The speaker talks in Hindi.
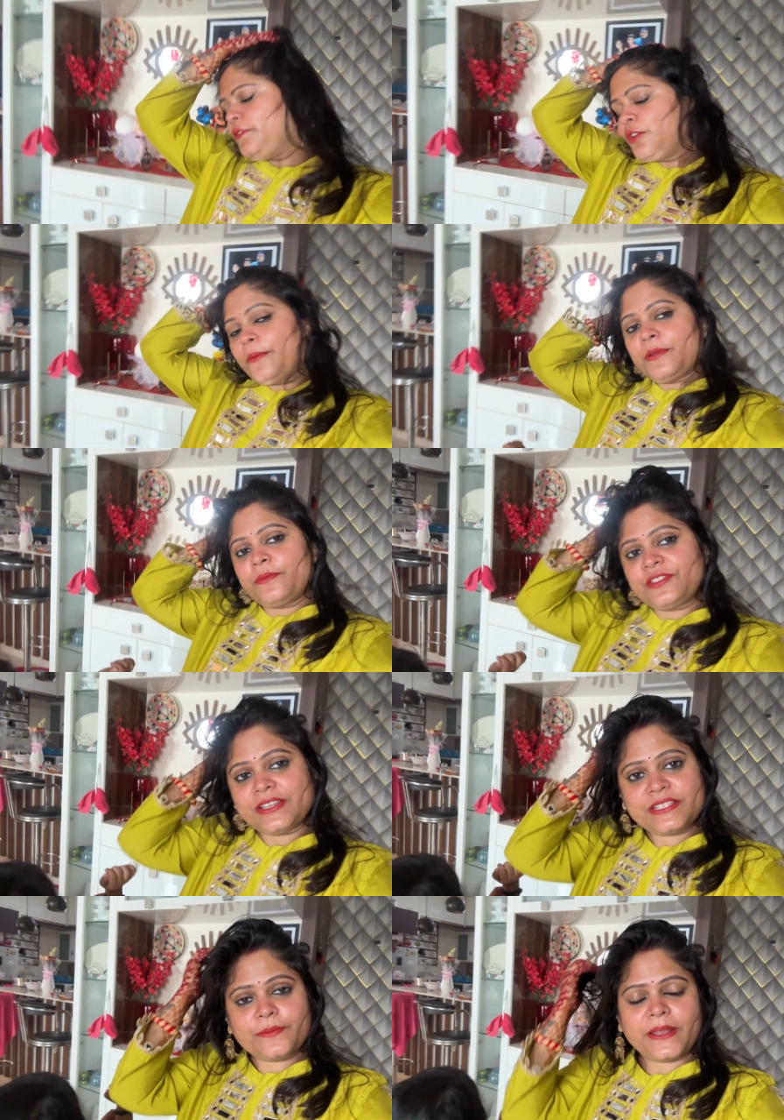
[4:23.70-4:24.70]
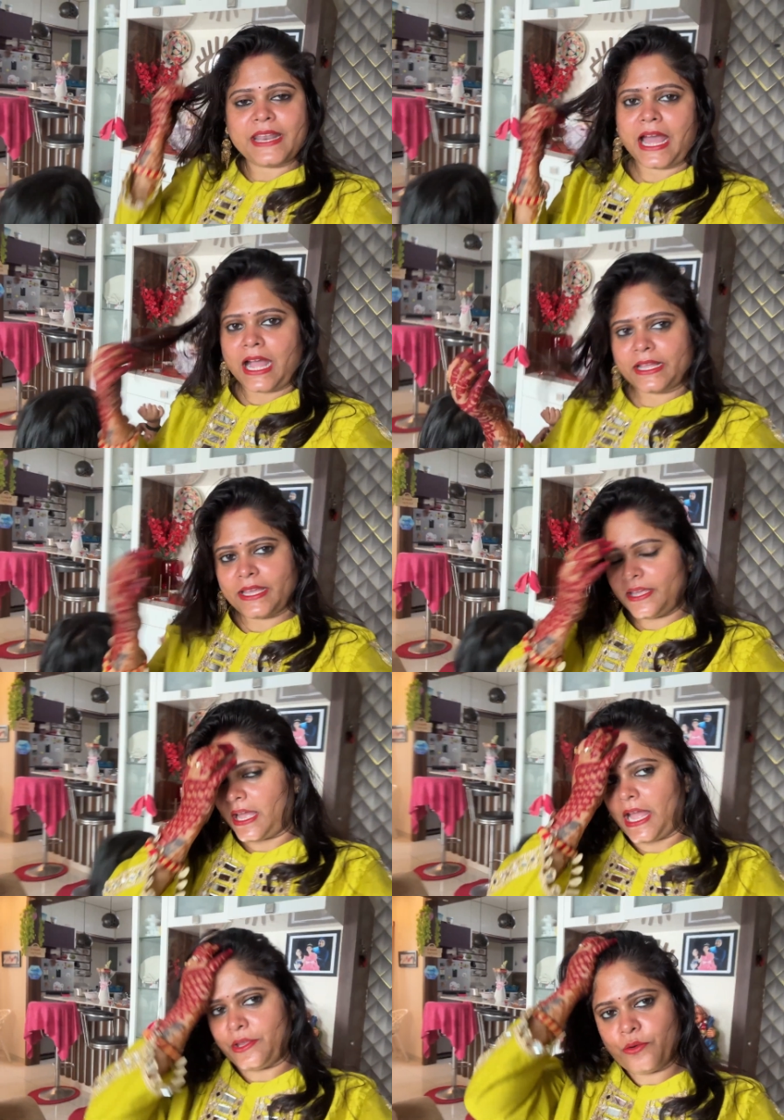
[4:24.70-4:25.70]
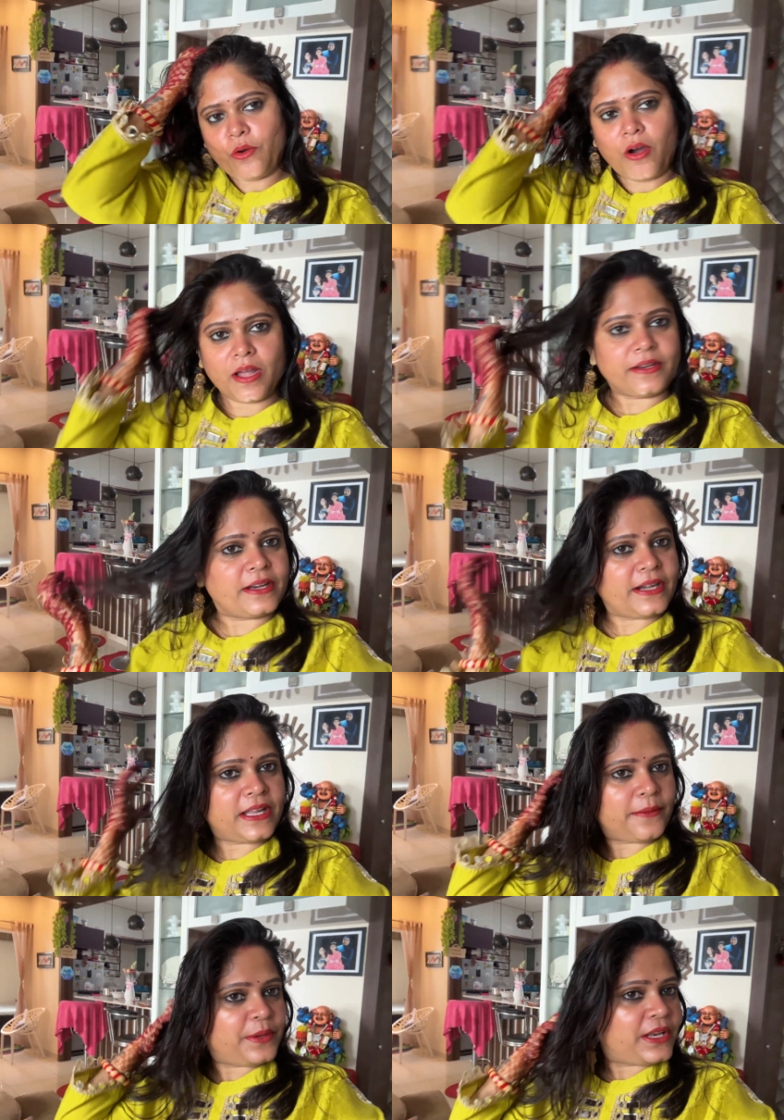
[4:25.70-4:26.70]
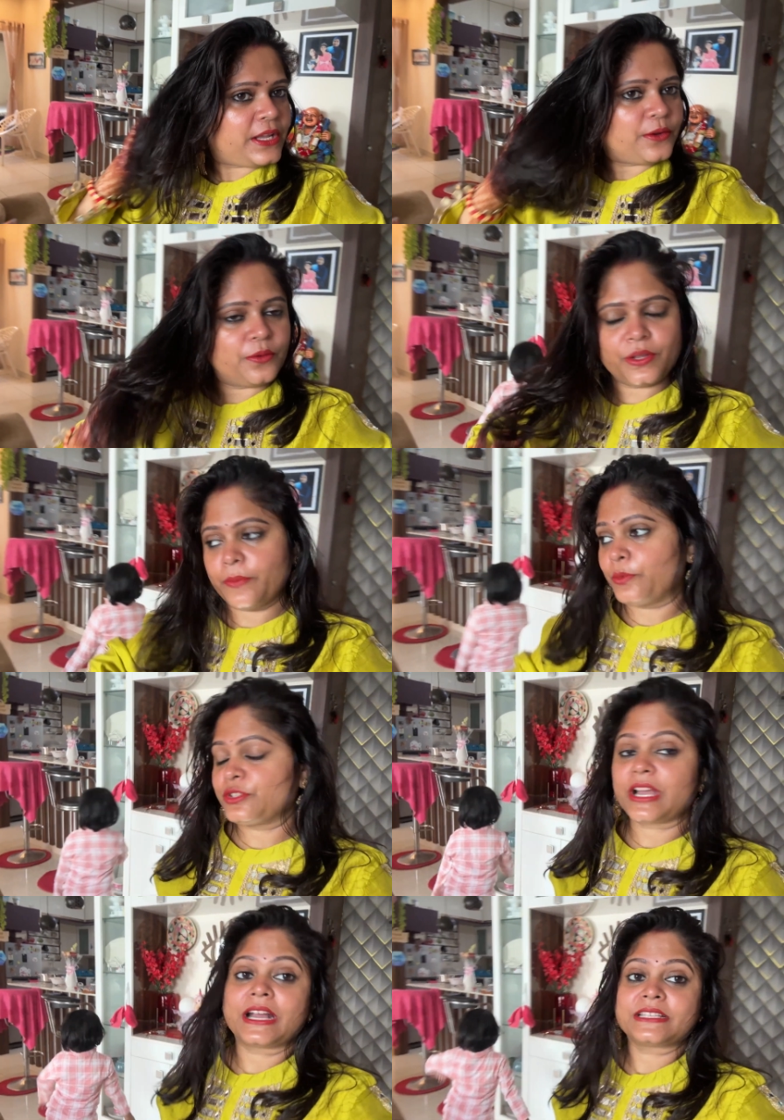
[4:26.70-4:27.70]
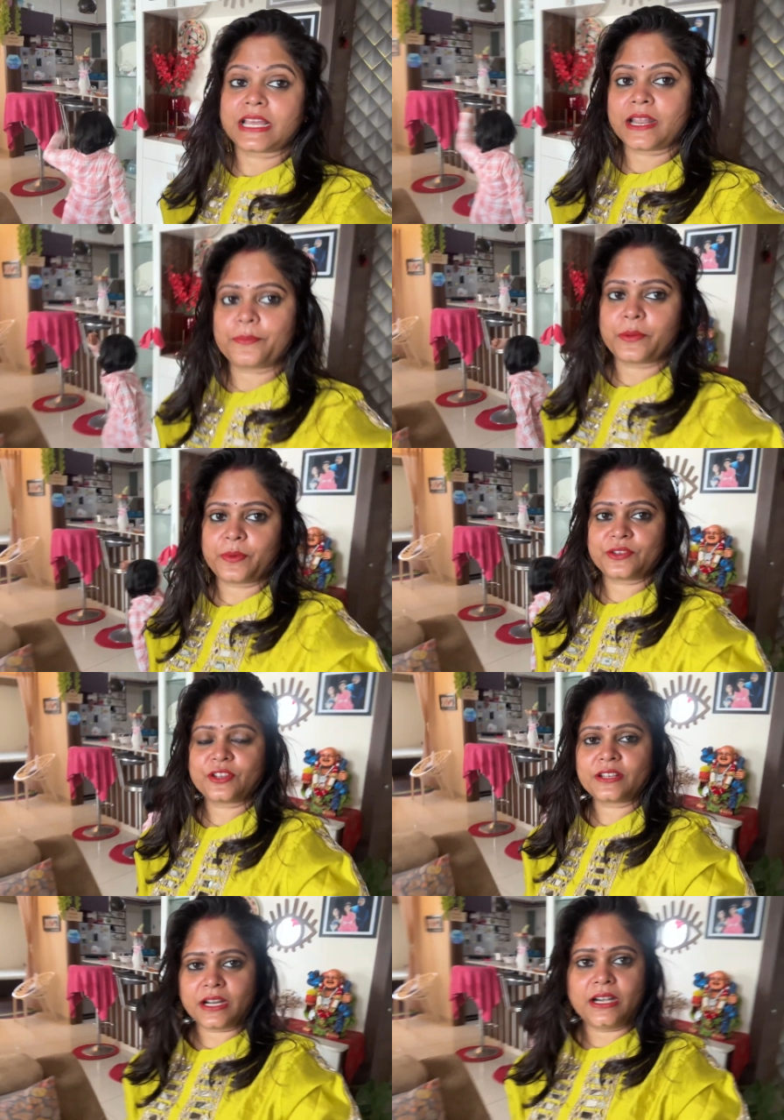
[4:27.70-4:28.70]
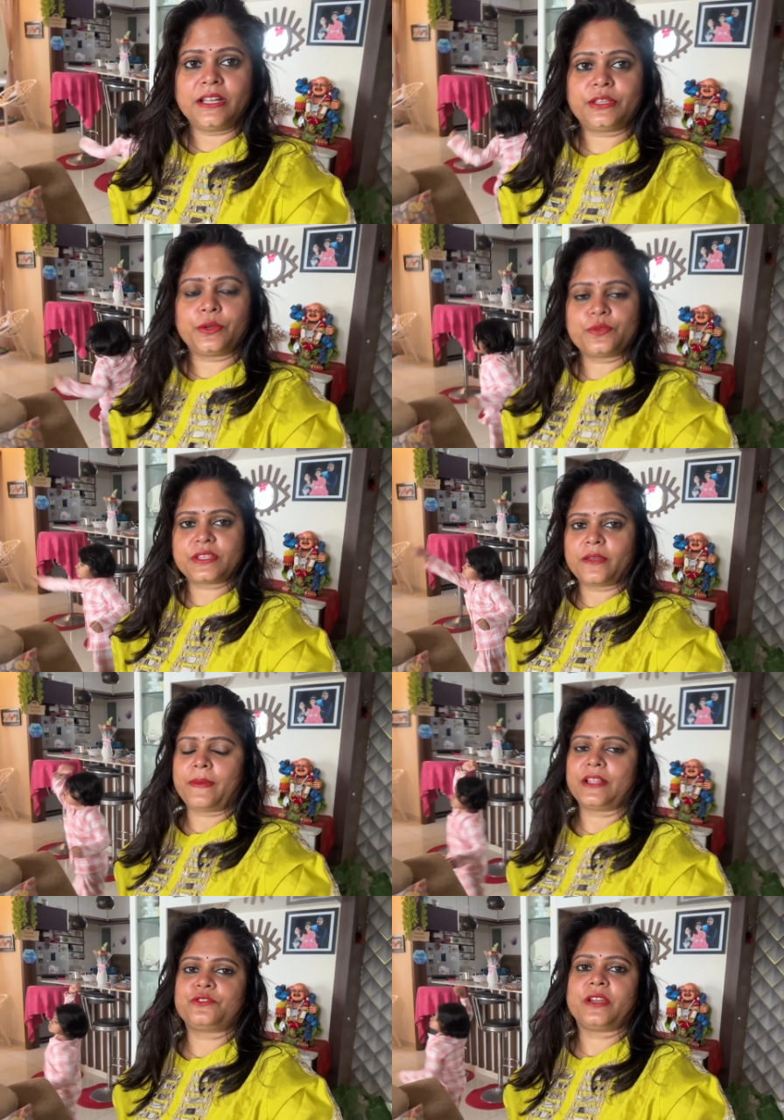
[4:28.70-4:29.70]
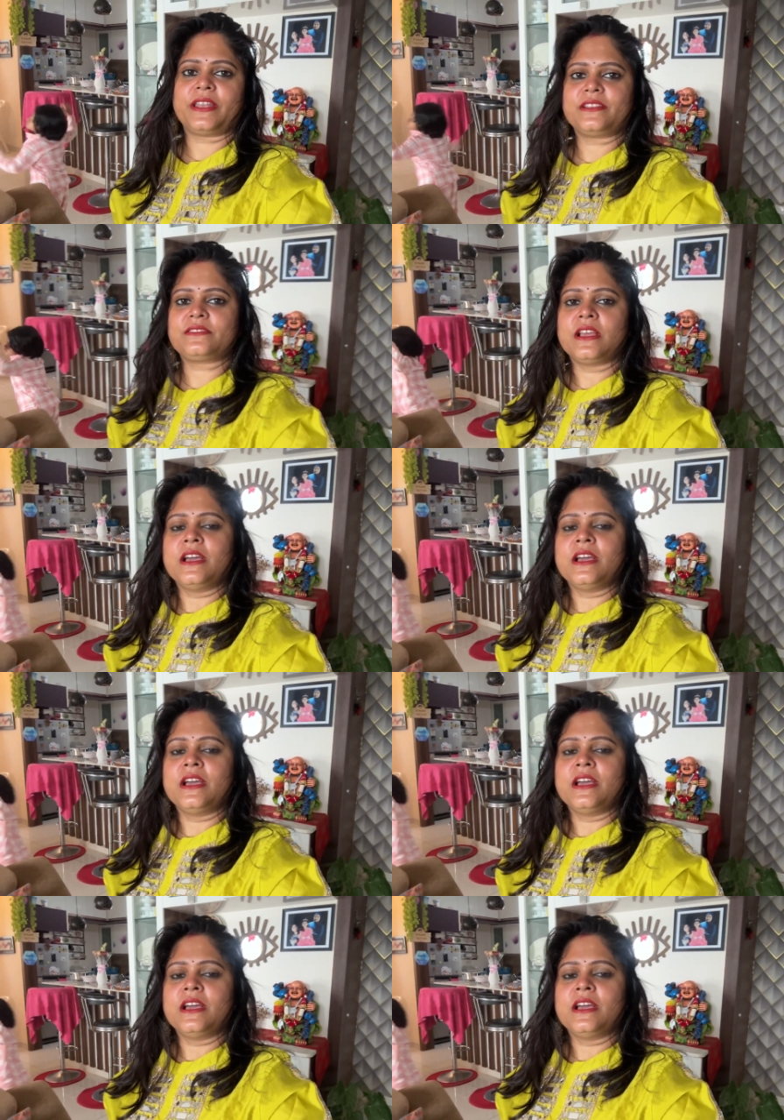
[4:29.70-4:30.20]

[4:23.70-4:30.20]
तो अभी जस्ट मैं नहा के ही आई हूँ और रेडी अभी नहीं होंगी पूजा का सारा प्रिपरेशन कर लेती हूँ उसके बाद जो है ना